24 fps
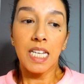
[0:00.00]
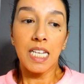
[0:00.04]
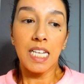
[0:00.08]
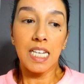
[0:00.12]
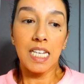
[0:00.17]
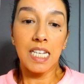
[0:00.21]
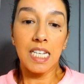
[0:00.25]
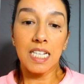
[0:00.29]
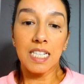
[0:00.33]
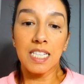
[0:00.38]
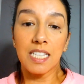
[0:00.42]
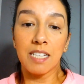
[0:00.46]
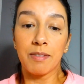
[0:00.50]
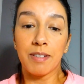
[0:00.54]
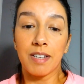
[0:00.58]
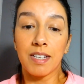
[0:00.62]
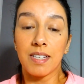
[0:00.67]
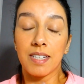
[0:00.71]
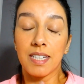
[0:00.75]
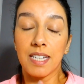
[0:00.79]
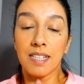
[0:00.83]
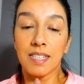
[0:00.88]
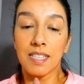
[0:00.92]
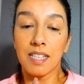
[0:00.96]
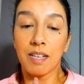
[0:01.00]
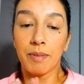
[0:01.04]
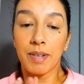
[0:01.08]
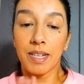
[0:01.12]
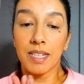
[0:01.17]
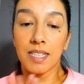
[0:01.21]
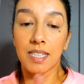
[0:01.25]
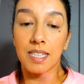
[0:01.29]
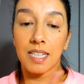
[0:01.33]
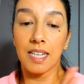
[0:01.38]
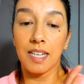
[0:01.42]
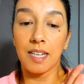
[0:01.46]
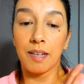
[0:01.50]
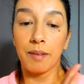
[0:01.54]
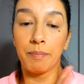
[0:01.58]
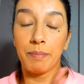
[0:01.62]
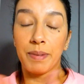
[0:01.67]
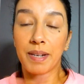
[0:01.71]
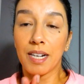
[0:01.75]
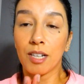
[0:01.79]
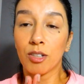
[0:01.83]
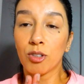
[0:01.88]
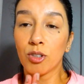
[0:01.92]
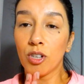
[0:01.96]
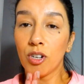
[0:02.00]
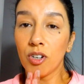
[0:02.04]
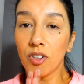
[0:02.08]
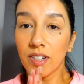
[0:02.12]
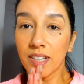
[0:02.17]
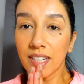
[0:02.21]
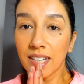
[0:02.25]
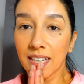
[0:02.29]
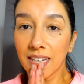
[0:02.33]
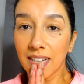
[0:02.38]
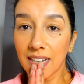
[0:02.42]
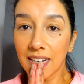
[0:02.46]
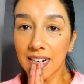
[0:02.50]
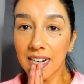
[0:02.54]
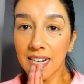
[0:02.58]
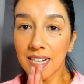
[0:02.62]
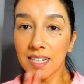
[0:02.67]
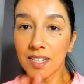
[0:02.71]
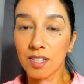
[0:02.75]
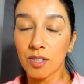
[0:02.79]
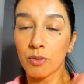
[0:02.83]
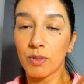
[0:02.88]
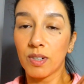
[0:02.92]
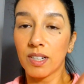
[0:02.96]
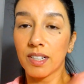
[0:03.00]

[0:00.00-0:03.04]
Y ya, ya sabéis que para todo lo que queráis,